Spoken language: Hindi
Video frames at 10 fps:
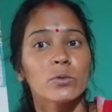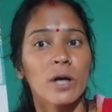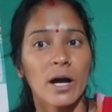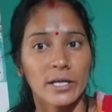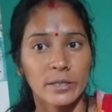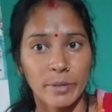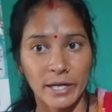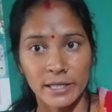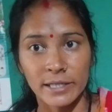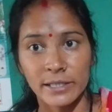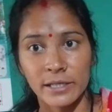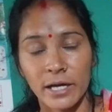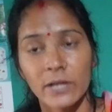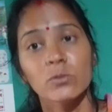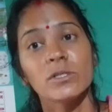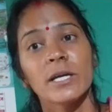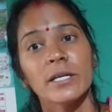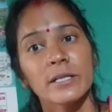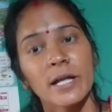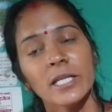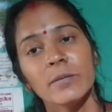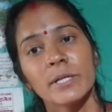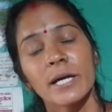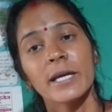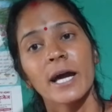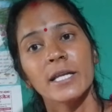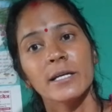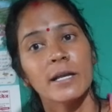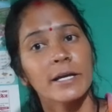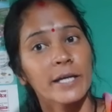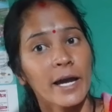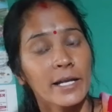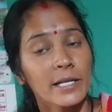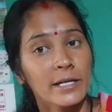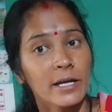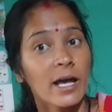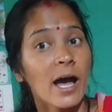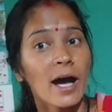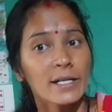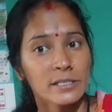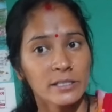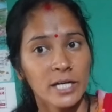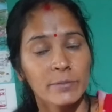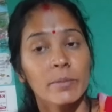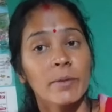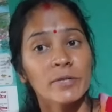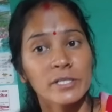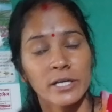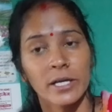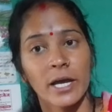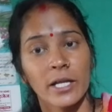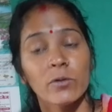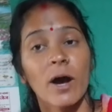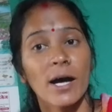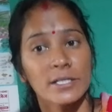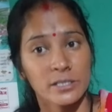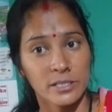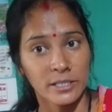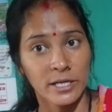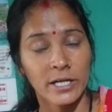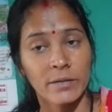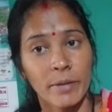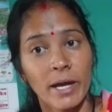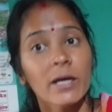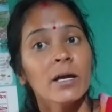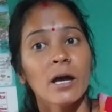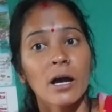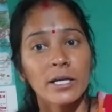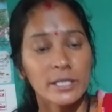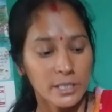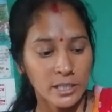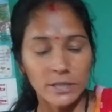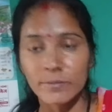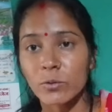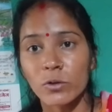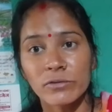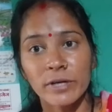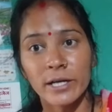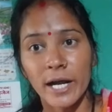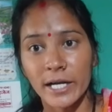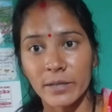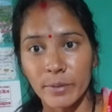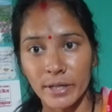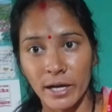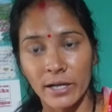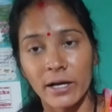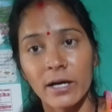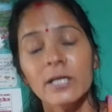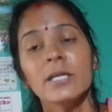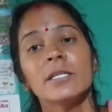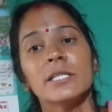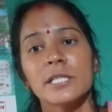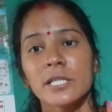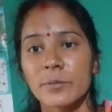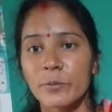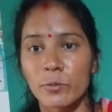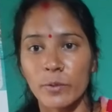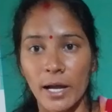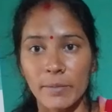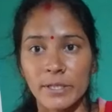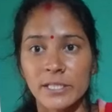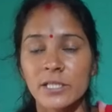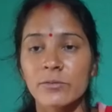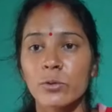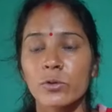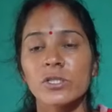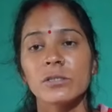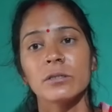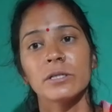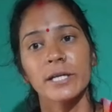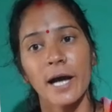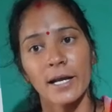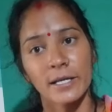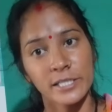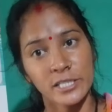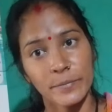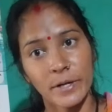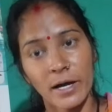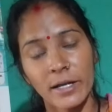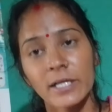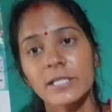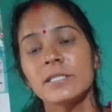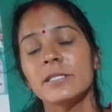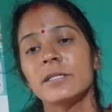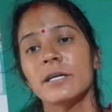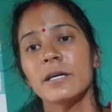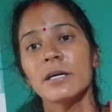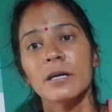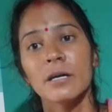तू कहाँ की पढ़ी लिखी है तुझे इतना नहीं पता क्या लीगल है क्या लीगल है आज की डेट में मैं फिर से कह रही हूँ आज की डेट में किसी की भी कोई फेक आईडी बनाना किसी की प्रोफाइल में किसी की फोटो निकाल के चिपकाना किसी के